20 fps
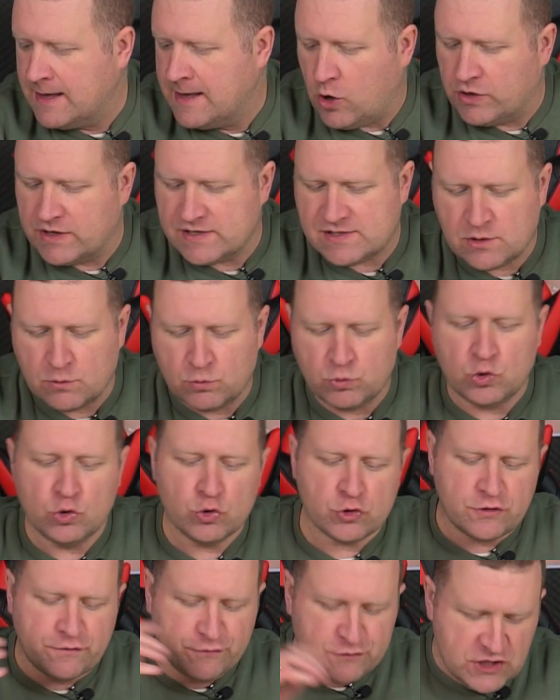One są
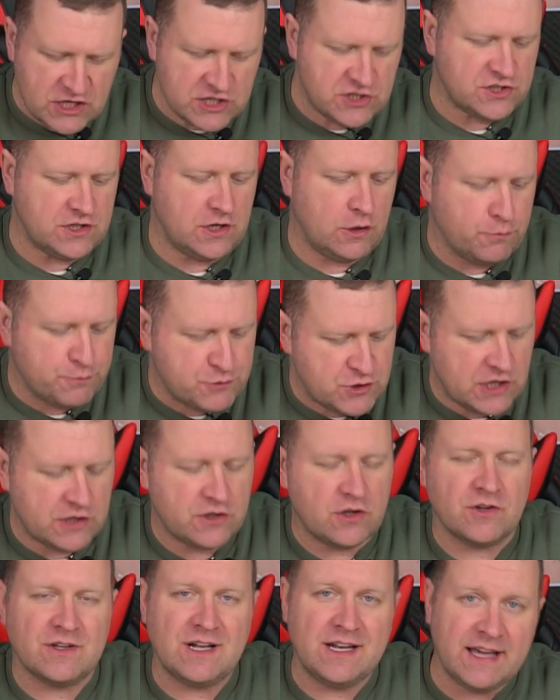już wcześniej
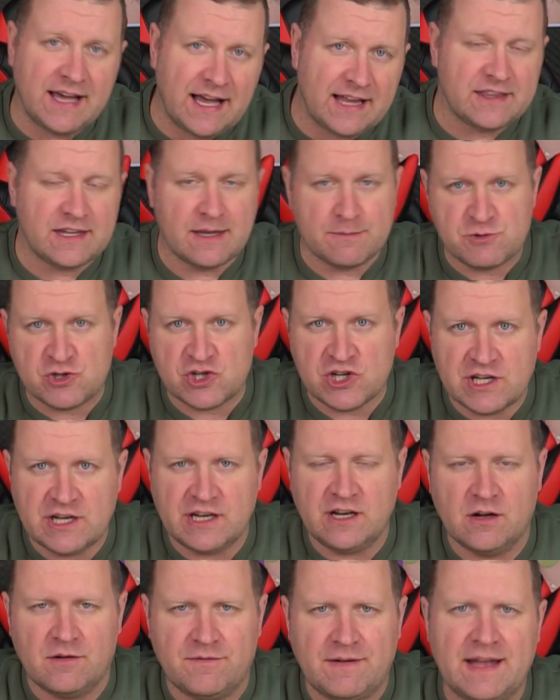uprzednio delikatnie
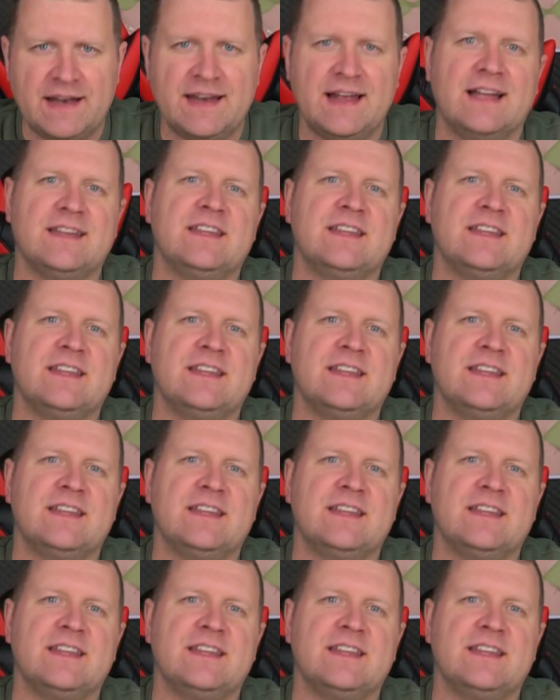przygrillowane,